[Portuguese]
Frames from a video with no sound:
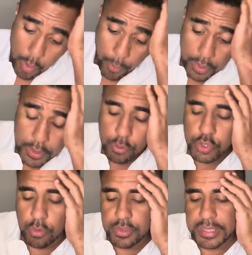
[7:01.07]
Porque o
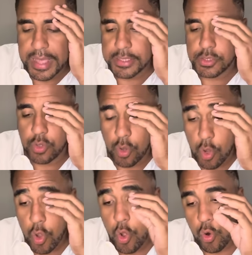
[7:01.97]
John Textor
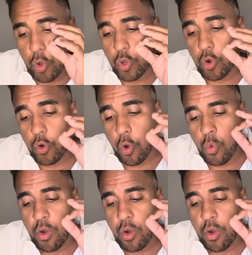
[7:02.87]
colocou um